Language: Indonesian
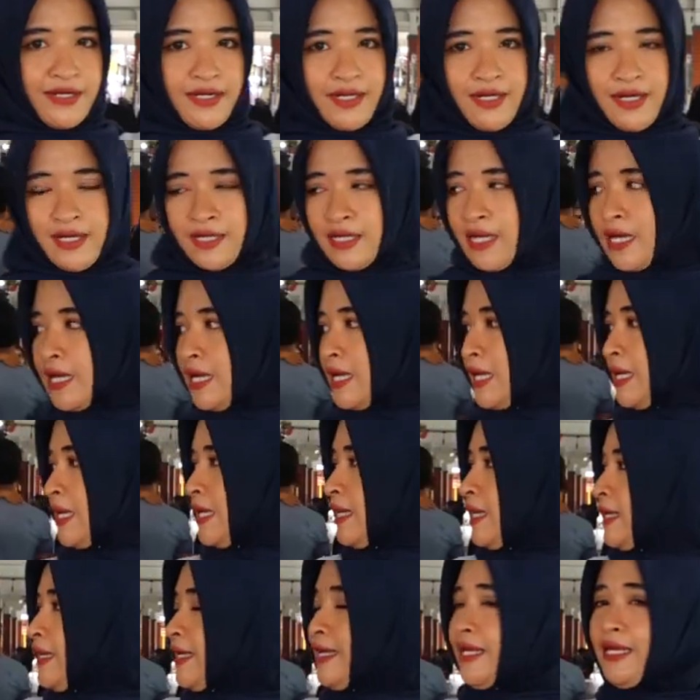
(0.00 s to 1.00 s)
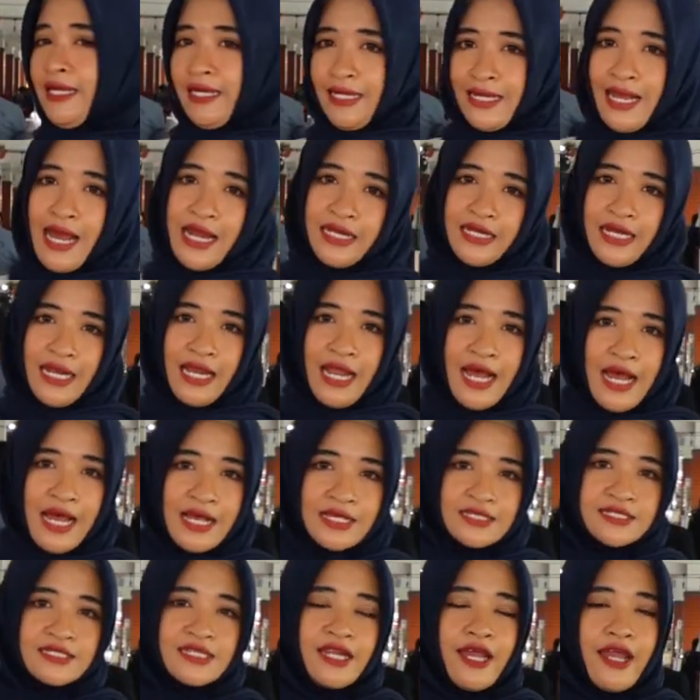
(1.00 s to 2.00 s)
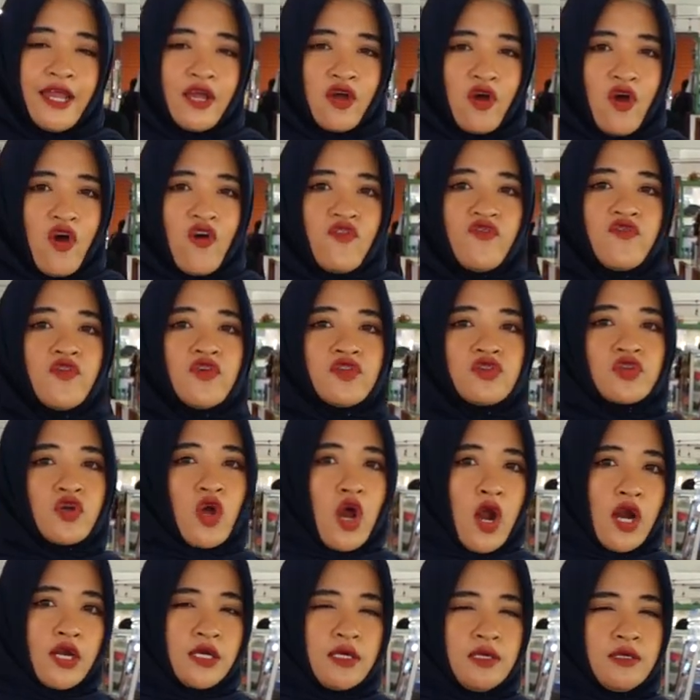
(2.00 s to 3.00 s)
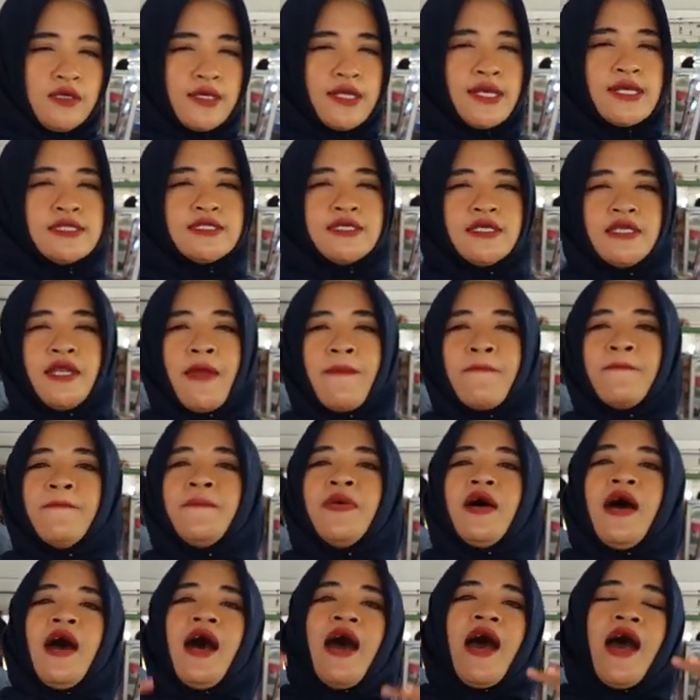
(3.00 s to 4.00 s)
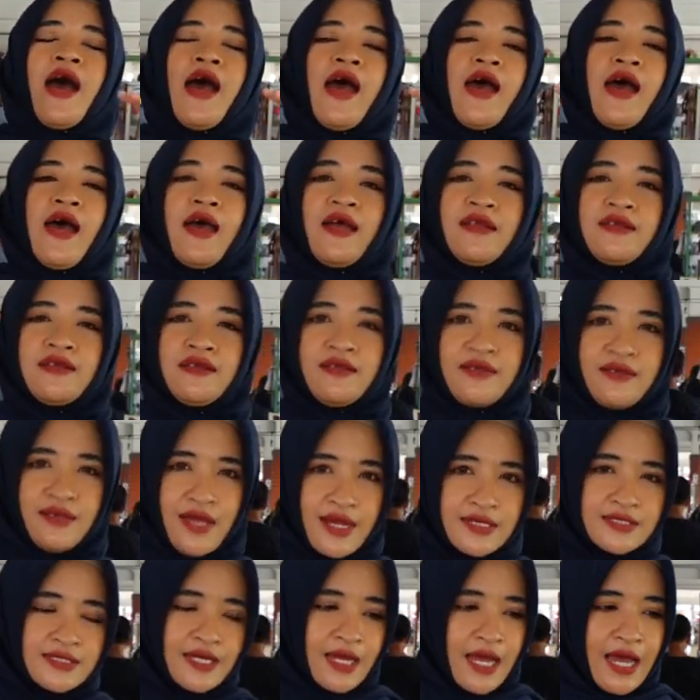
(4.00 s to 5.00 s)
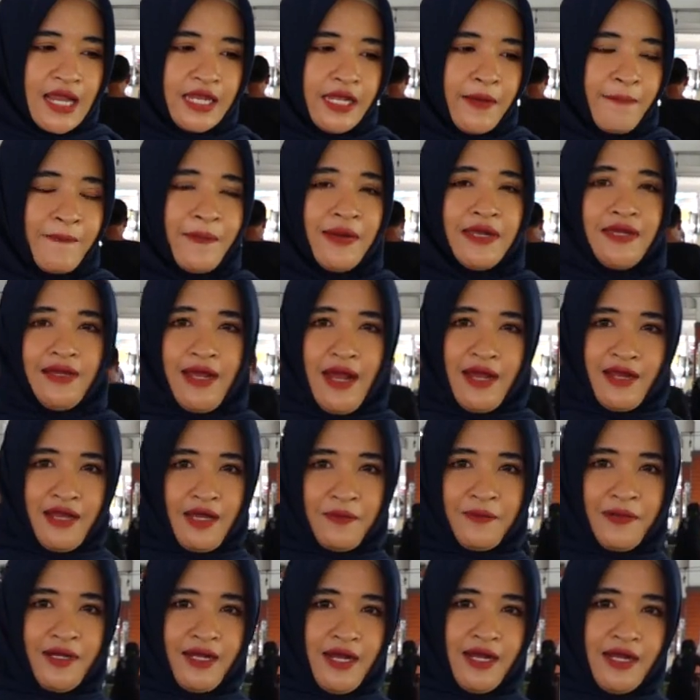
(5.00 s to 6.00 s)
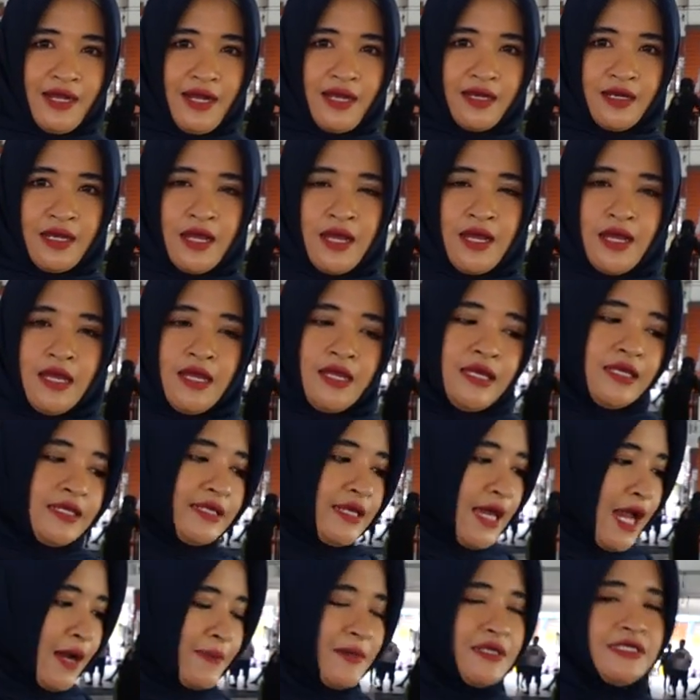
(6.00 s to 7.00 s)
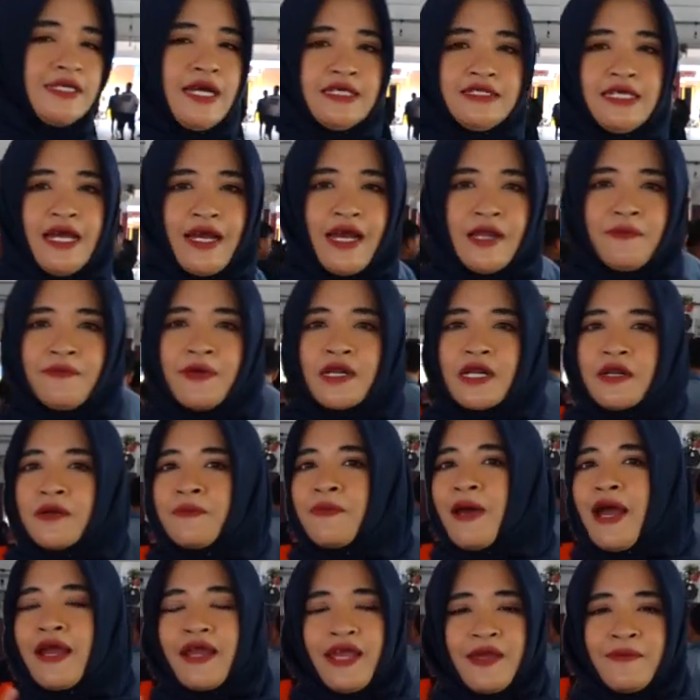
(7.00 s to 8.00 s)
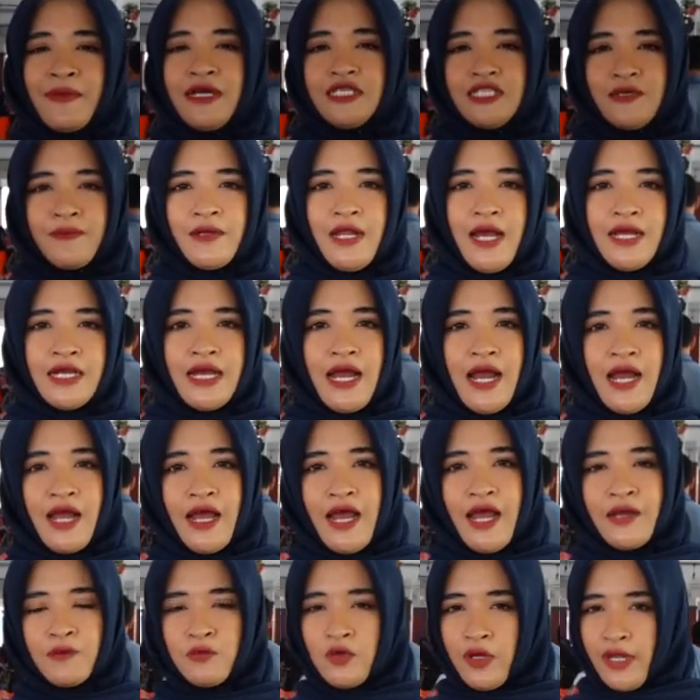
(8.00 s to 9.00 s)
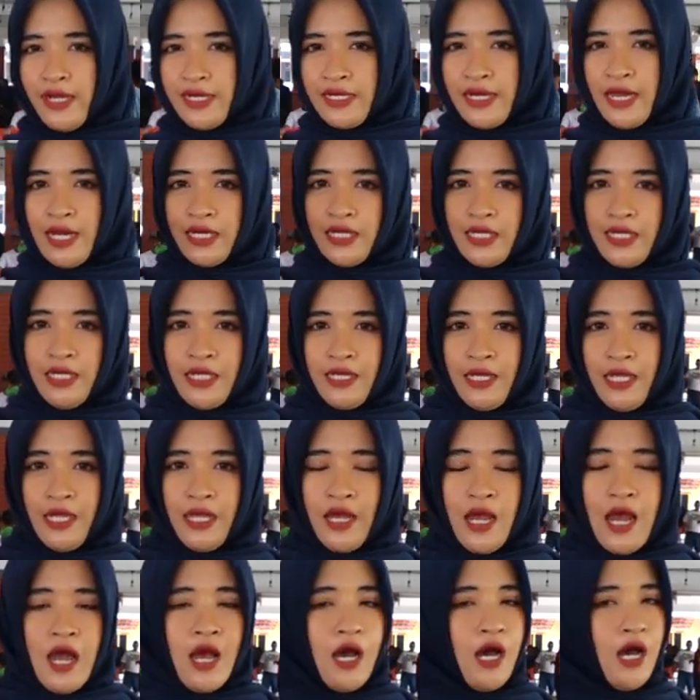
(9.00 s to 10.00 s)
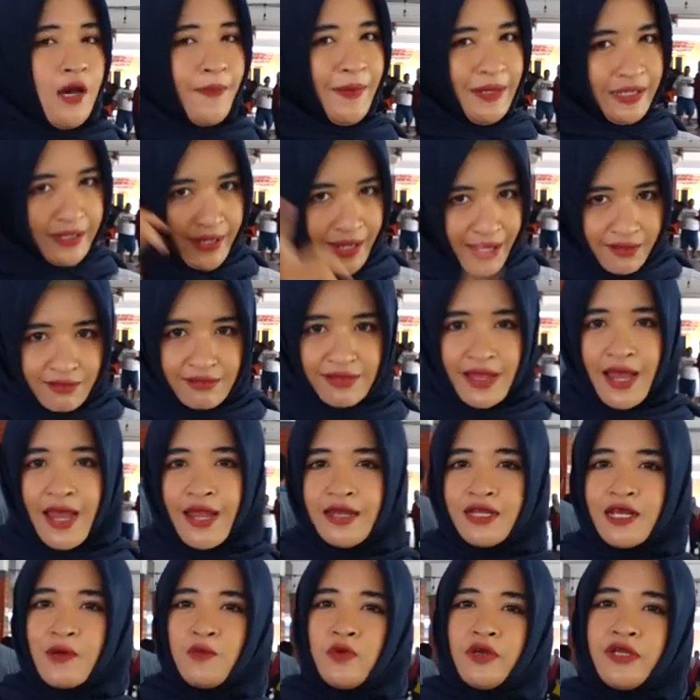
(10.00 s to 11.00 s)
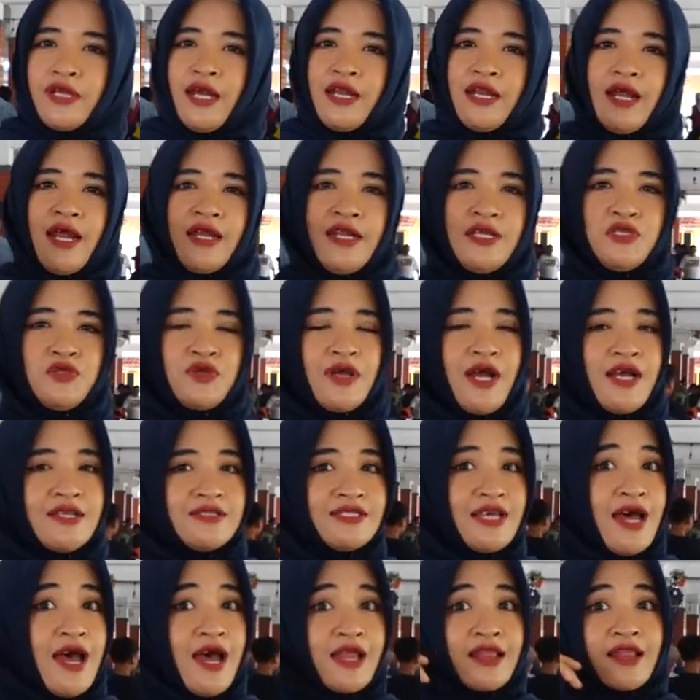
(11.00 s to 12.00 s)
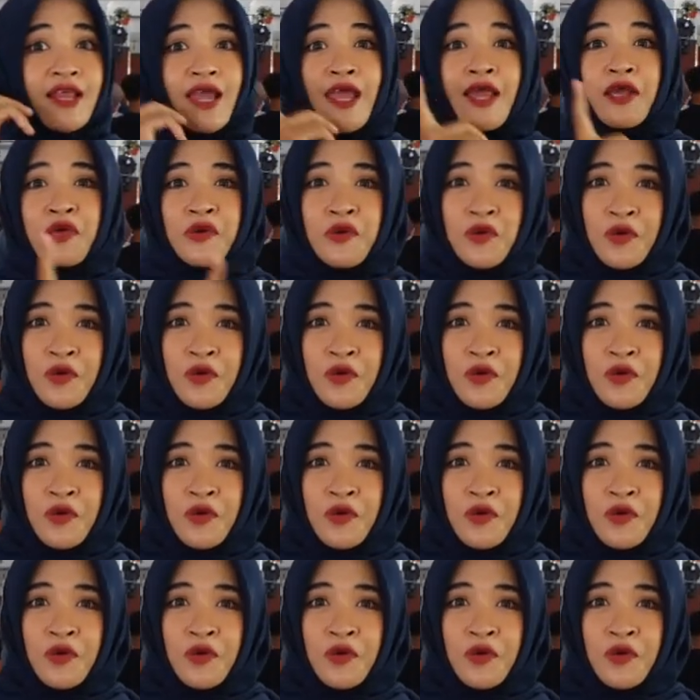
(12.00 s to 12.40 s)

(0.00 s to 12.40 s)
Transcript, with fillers: Market. Ini adalah Sleko Food Court. Di sini banyak sekali pedagang-pedagang yang menjajakan berbagai macam dagangan mulai dari uh, penyetan, kemudian ada juga sate